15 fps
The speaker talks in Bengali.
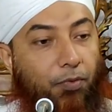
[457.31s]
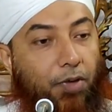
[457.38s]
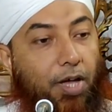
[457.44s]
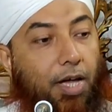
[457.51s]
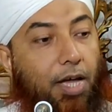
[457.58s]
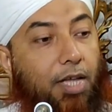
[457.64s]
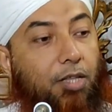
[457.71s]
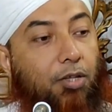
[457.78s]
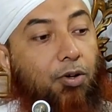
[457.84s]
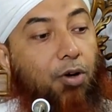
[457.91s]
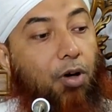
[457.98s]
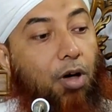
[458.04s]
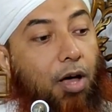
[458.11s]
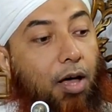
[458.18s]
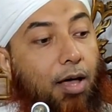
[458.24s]
ফাকাদ
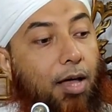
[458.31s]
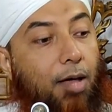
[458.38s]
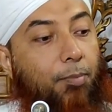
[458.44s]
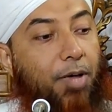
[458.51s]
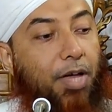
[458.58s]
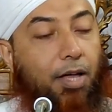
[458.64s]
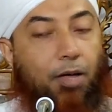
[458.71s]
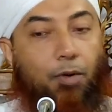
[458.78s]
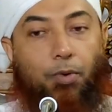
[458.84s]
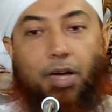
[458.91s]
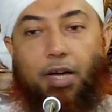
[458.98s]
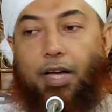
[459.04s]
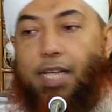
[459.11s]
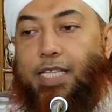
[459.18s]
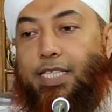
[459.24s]
খাবা
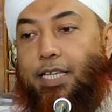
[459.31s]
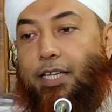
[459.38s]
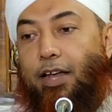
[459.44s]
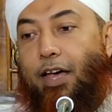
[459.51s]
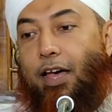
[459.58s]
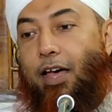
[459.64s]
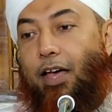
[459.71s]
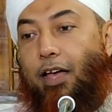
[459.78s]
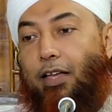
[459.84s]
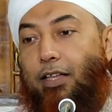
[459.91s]
ওয়া খাসেরা